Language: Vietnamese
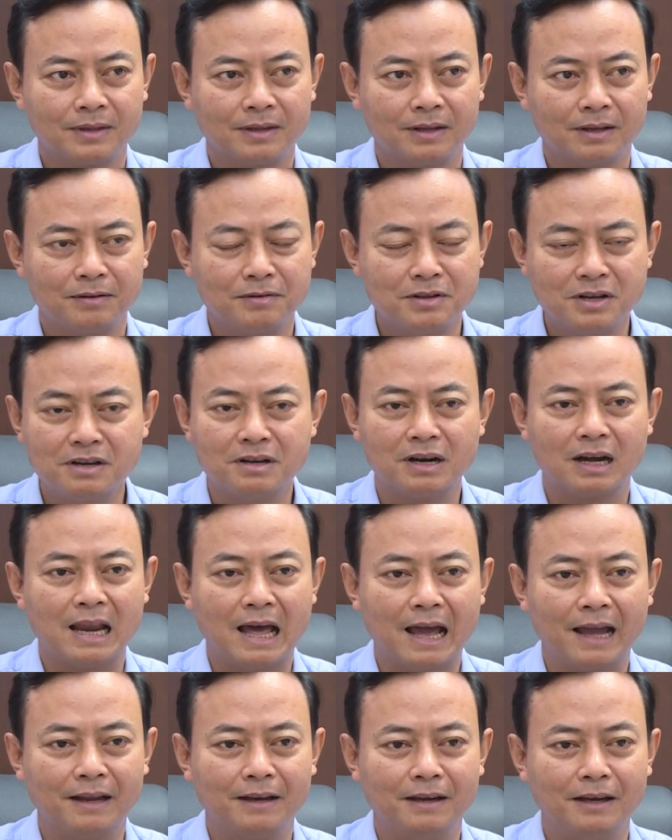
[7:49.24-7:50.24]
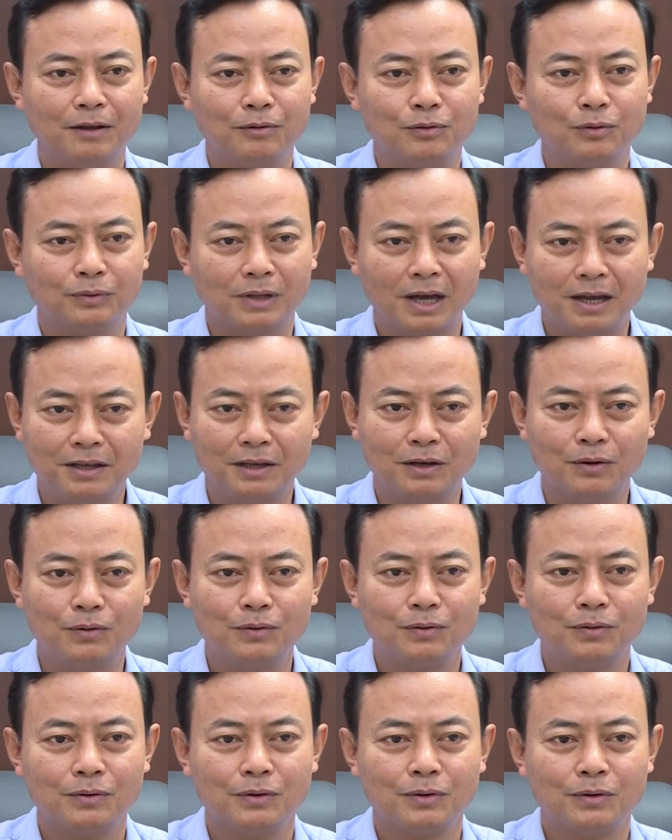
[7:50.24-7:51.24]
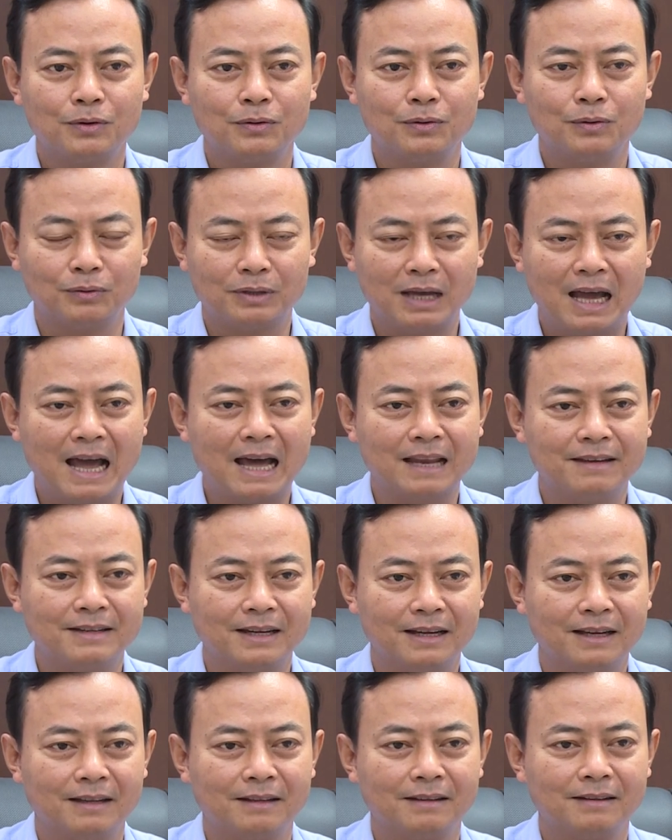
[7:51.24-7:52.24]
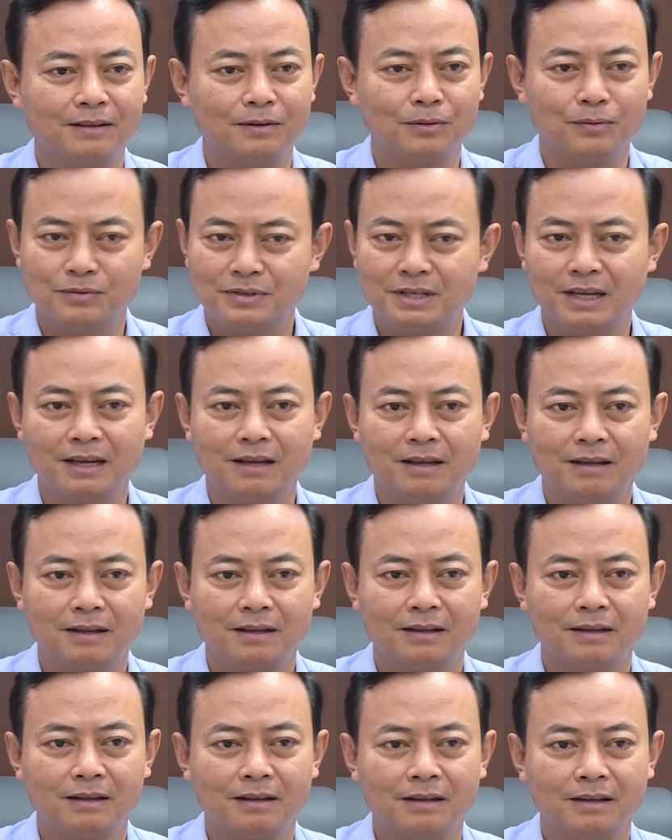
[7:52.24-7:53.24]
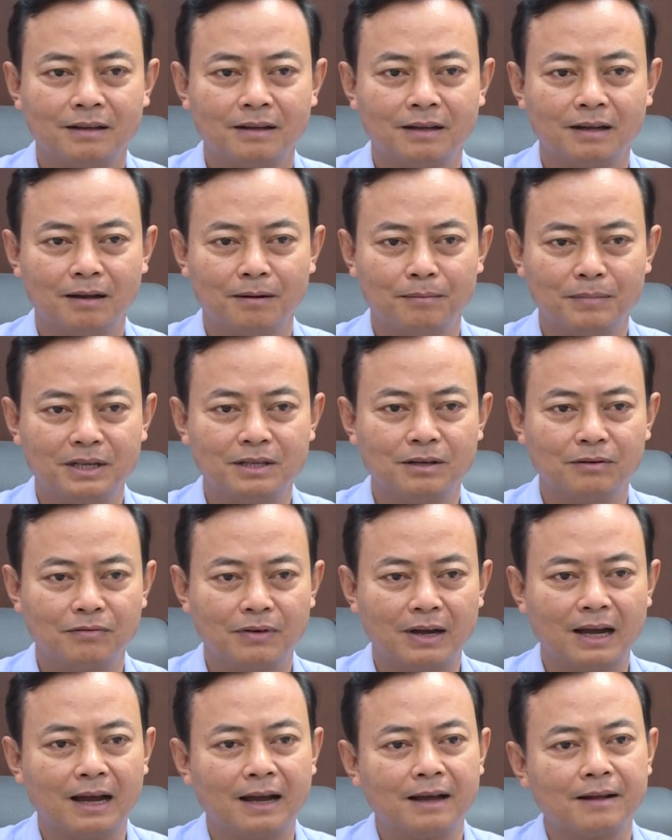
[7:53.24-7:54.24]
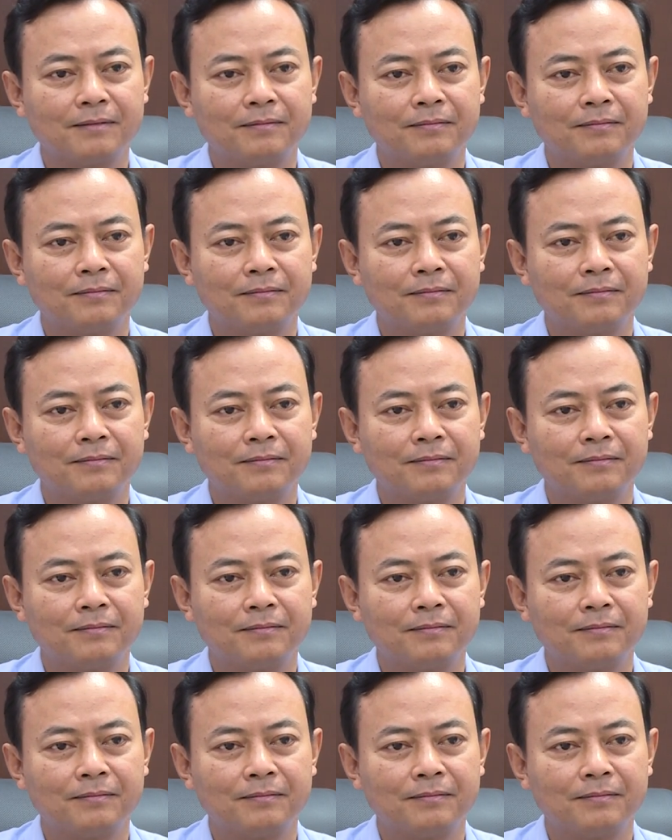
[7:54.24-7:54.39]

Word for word: Nhưng ngược lại, nếu chúng ta yếu, chúng ta hạn chế thì cũng sẽ bị chống phá.